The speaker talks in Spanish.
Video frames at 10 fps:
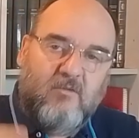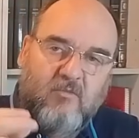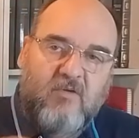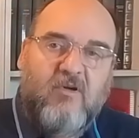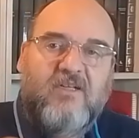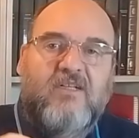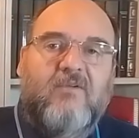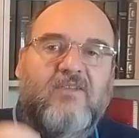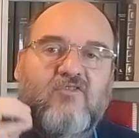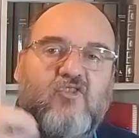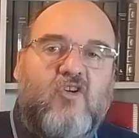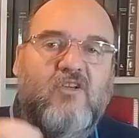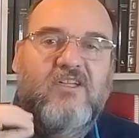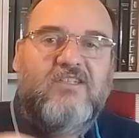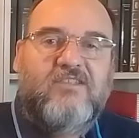Luego escriban
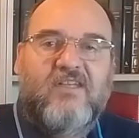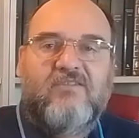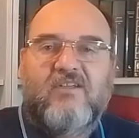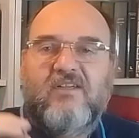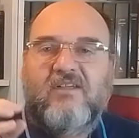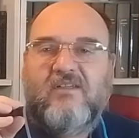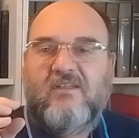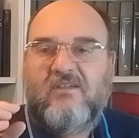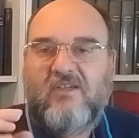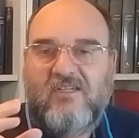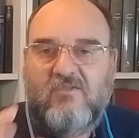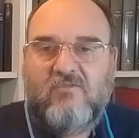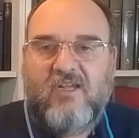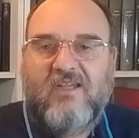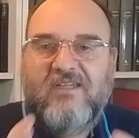dos listas, en
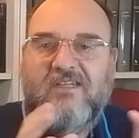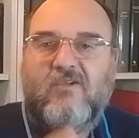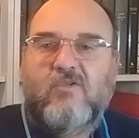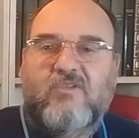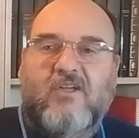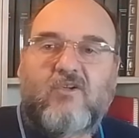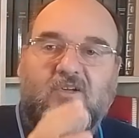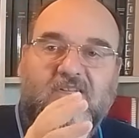una incluyan lo